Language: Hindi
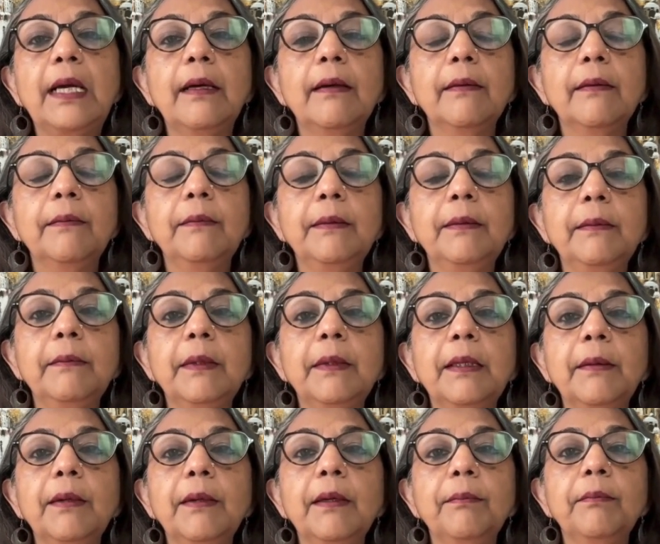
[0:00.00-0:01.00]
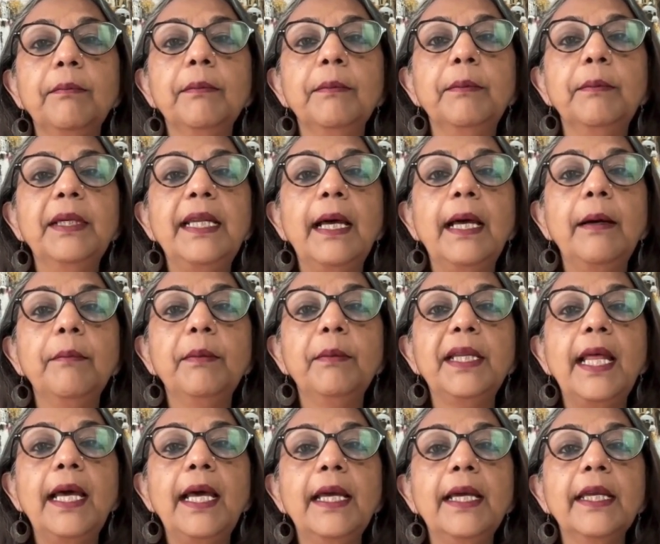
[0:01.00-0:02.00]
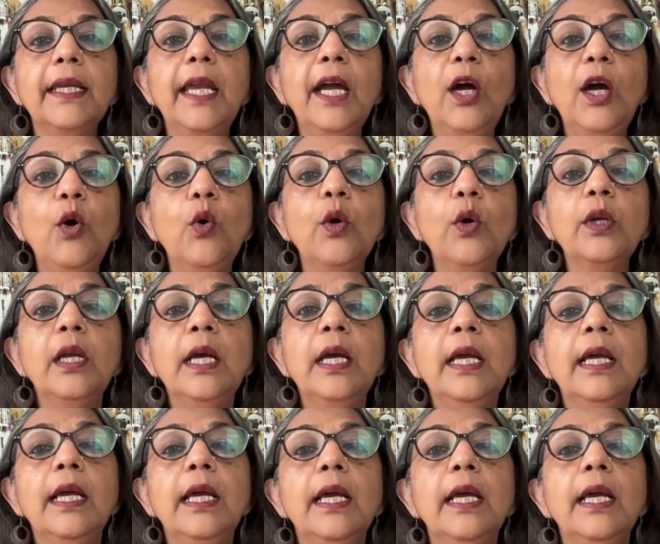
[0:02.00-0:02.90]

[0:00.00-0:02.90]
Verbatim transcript: आ, बना बनाया गया और